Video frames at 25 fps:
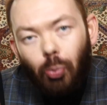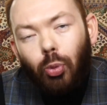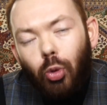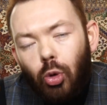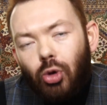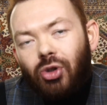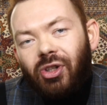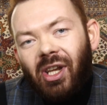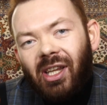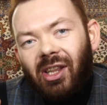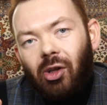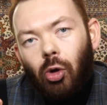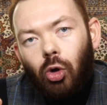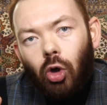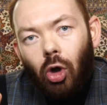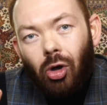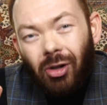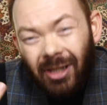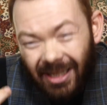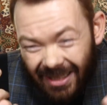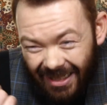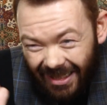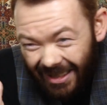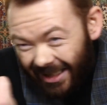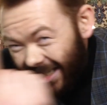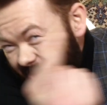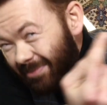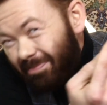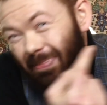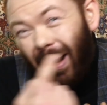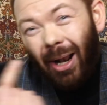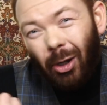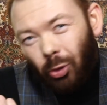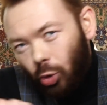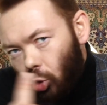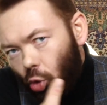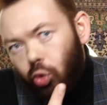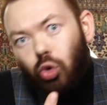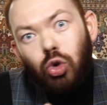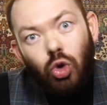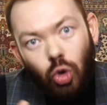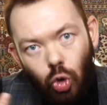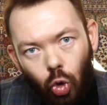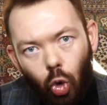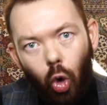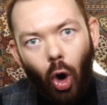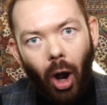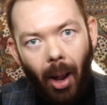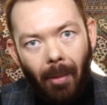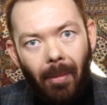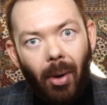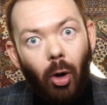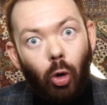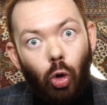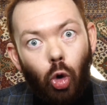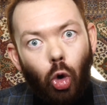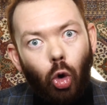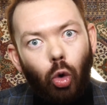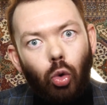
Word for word: plus étonnant, c'est qu'ils parlent tous couramment le